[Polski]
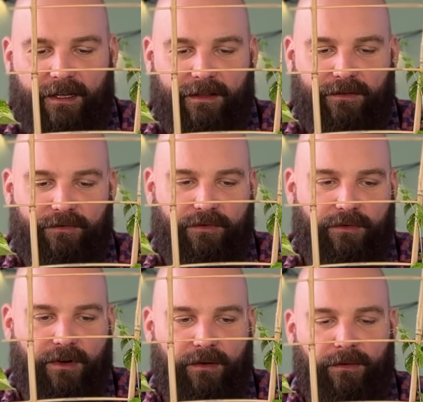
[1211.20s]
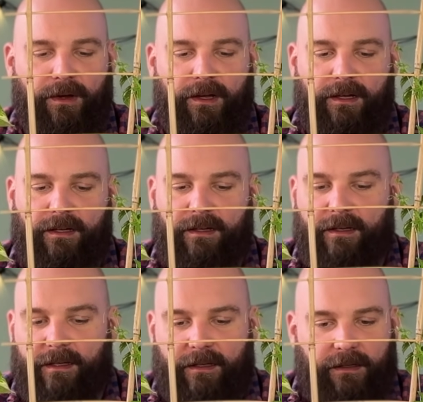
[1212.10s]
jedną, drugą
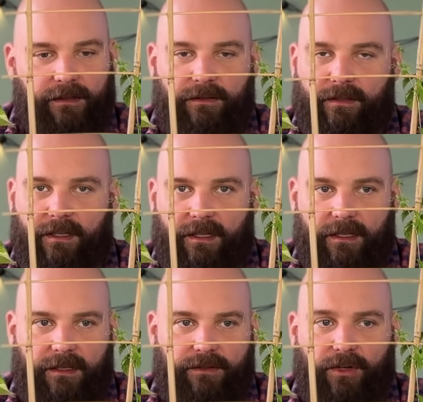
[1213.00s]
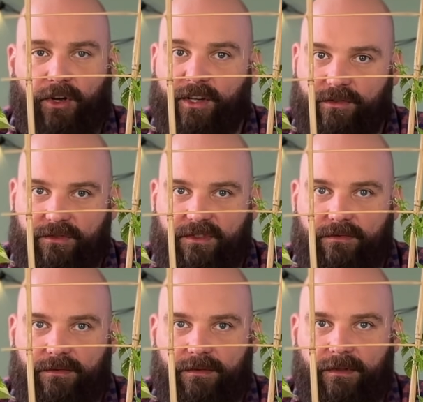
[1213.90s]
i trochę
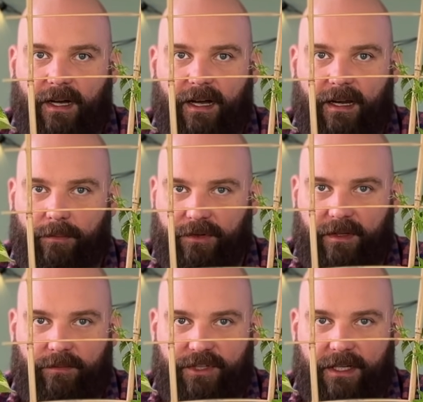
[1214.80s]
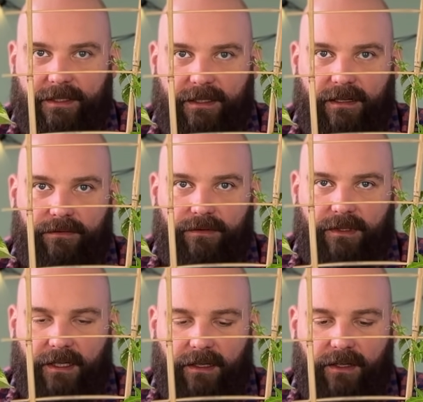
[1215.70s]
rósł, ale potem przestał. I
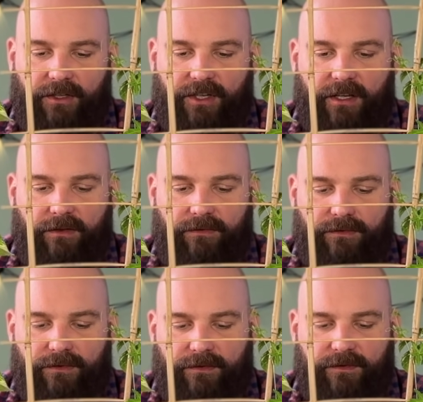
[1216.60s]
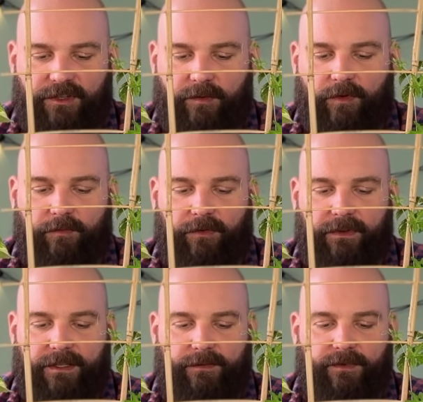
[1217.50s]
tak jesienią, zimą
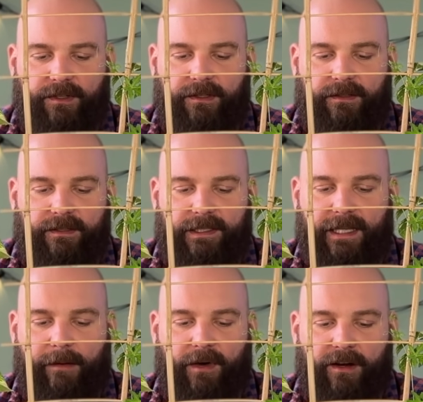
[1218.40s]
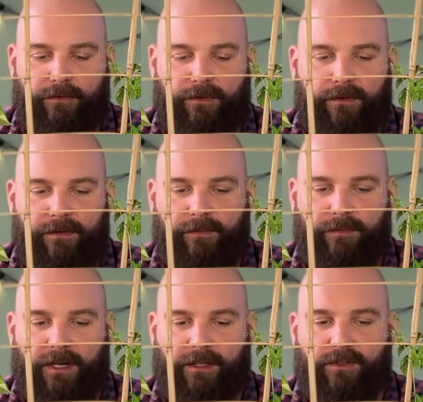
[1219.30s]
powiedzmy zamarł,
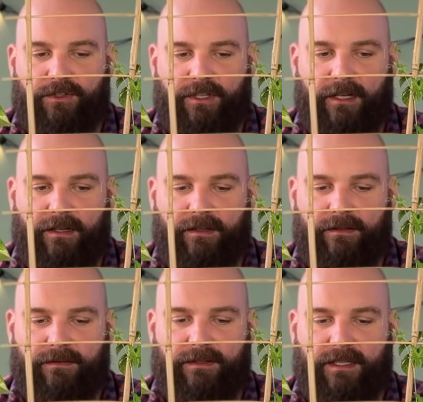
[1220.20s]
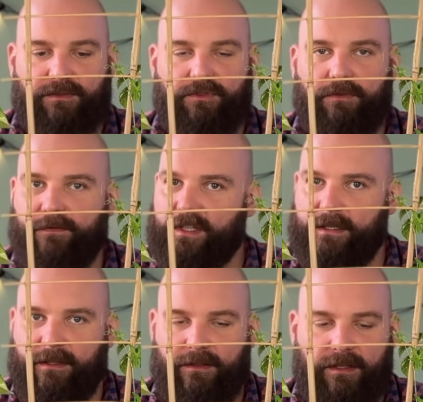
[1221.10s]
praktycznie zasuszył
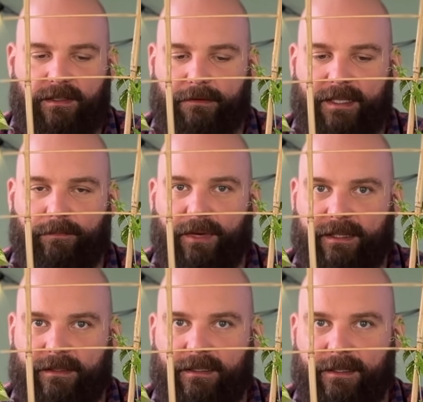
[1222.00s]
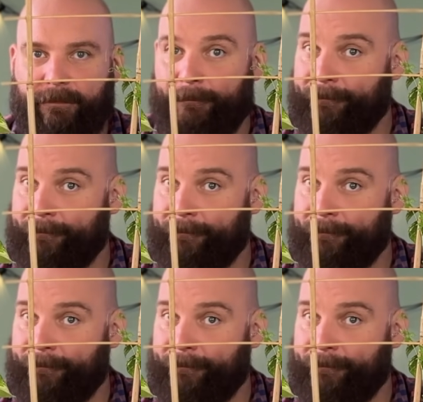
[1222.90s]
wszystko, został sam patyk.